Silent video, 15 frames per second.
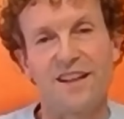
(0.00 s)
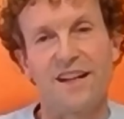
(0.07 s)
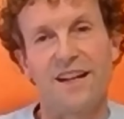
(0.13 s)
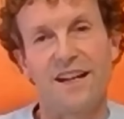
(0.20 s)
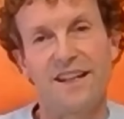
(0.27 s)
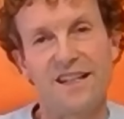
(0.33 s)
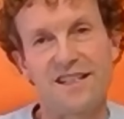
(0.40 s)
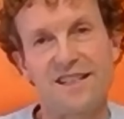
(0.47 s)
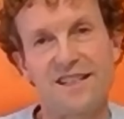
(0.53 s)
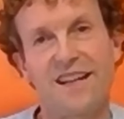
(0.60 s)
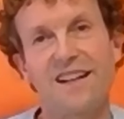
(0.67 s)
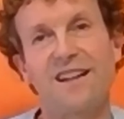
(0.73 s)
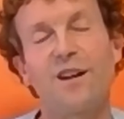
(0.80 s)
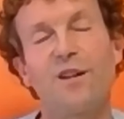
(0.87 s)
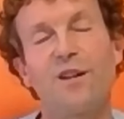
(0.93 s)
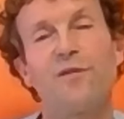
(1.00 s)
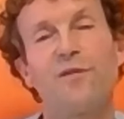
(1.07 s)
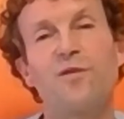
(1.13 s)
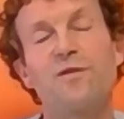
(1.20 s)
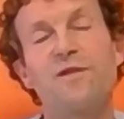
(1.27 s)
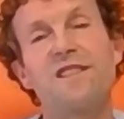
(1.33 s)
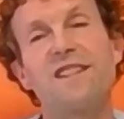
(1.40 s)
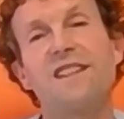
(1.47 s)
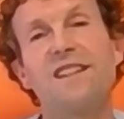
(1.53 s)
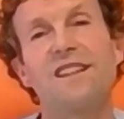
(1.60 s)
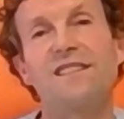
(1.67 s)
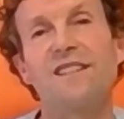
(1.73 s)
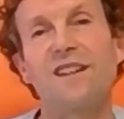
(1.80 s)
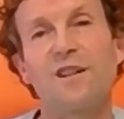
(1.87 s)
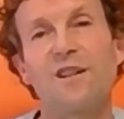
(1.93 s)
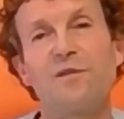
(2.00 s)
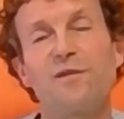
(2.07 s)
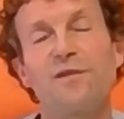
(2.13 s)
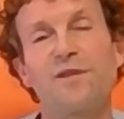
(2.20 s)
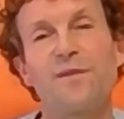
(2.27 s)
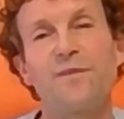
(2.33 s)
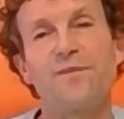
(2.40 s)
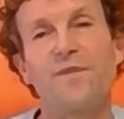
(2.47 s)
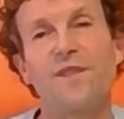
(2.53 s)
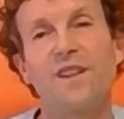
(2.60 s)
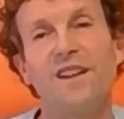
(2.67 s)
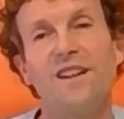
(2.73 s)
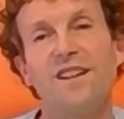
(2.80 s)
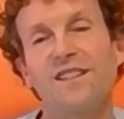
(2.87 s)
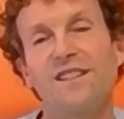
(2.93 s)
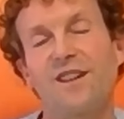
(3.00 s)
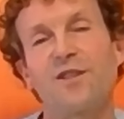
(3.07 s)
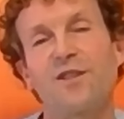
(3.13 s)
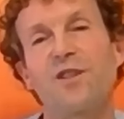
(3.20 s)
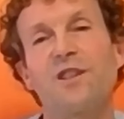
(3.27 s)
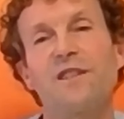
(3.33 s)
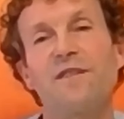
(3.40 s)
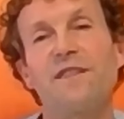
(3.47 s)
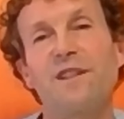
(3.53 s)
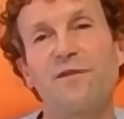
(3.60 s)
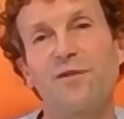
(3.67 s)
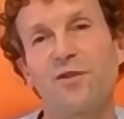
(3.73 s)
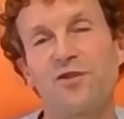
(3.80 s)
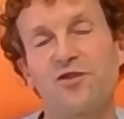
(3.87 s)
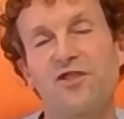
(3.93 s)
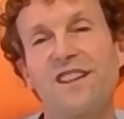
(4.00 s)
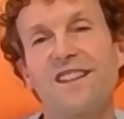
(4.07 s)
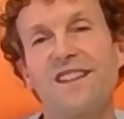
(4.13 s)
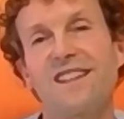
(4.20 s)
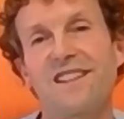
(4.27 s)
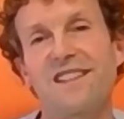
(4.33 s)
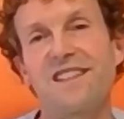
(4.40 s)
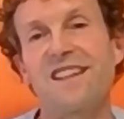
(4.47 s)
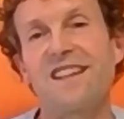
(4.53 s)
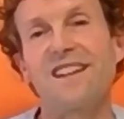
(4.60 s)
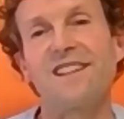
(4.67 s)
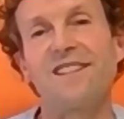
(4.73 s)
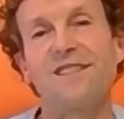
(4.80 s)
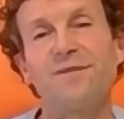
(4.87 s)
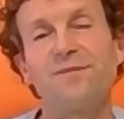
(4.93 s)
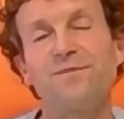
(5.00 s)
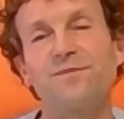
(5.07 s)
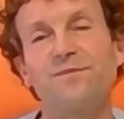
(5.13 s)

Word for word: eine Zeit lang fokussieren drauf da können wir Fortschritte erzielen.